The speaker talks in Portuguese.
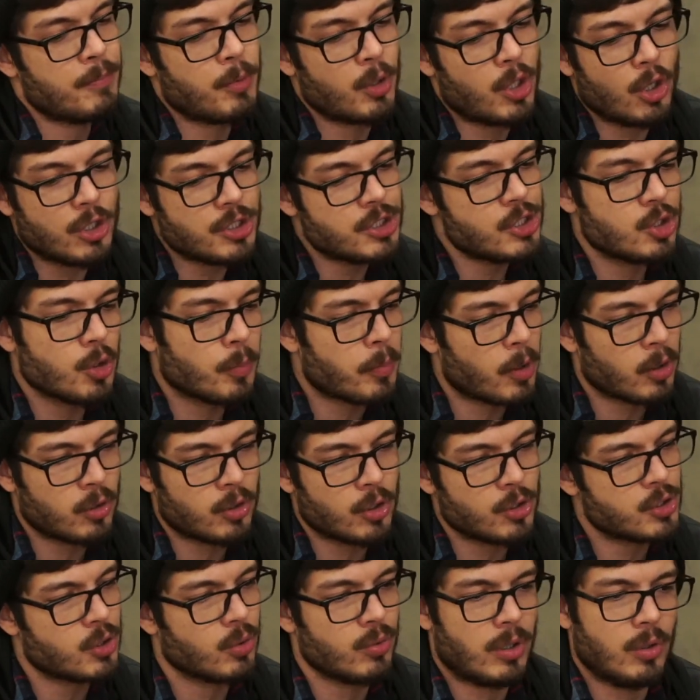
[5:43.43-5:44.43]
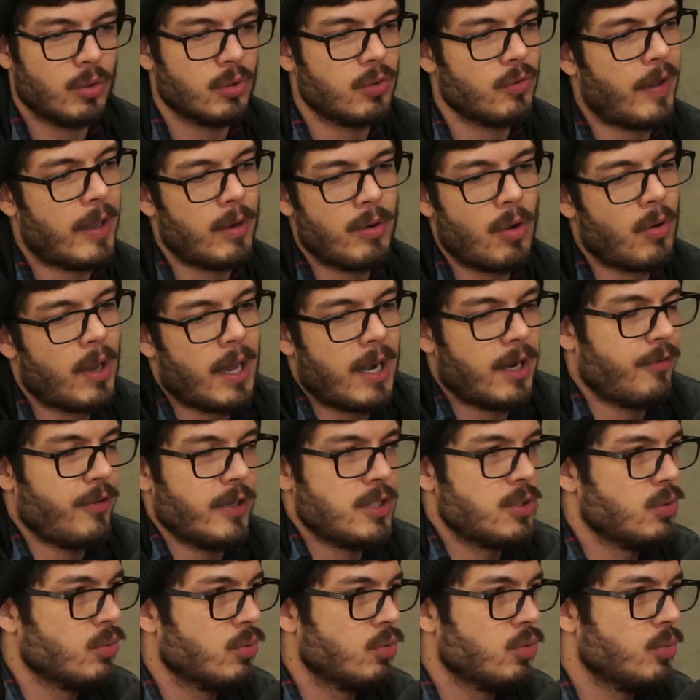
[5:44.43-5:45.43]
Porque hoje em dia o produtor de conteúdo, velho, não é o cara que
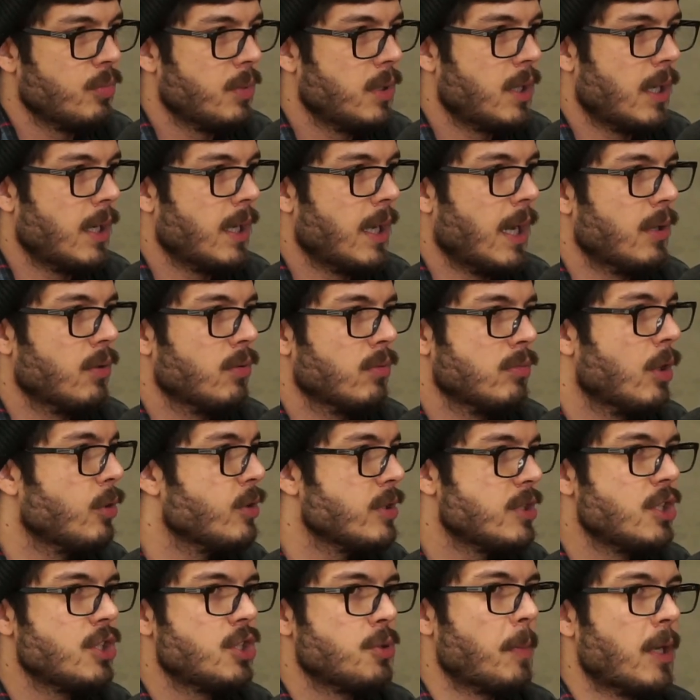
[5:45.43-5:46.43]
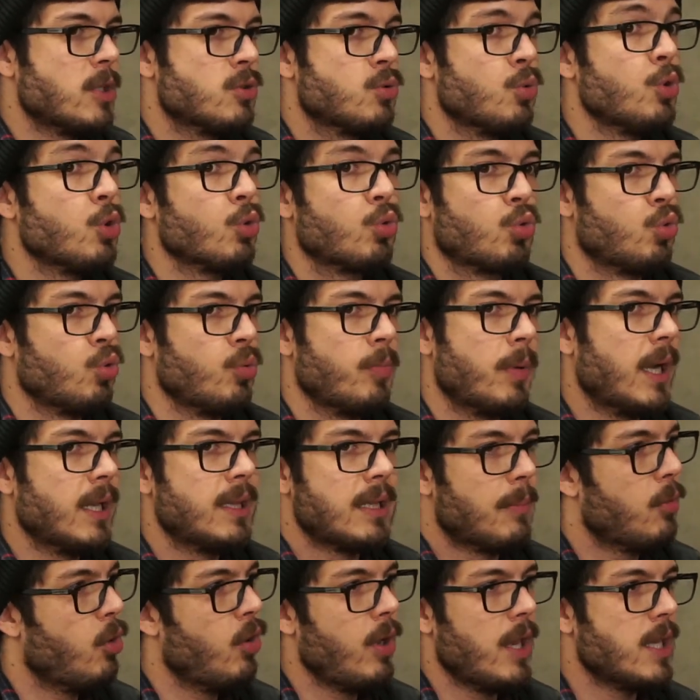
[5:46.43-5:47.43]
faz YouTube, tá ligado? Não existe mais o youtuber, ele
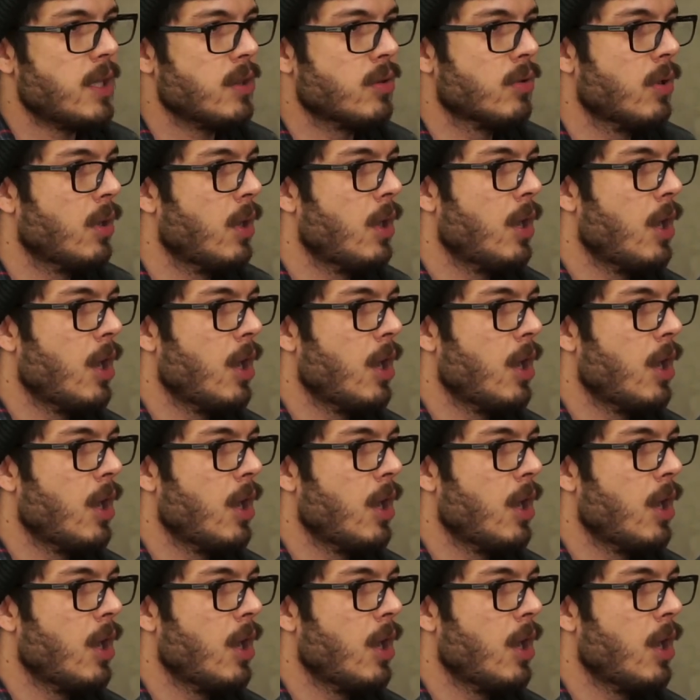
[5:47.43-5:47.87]
tá morrendo.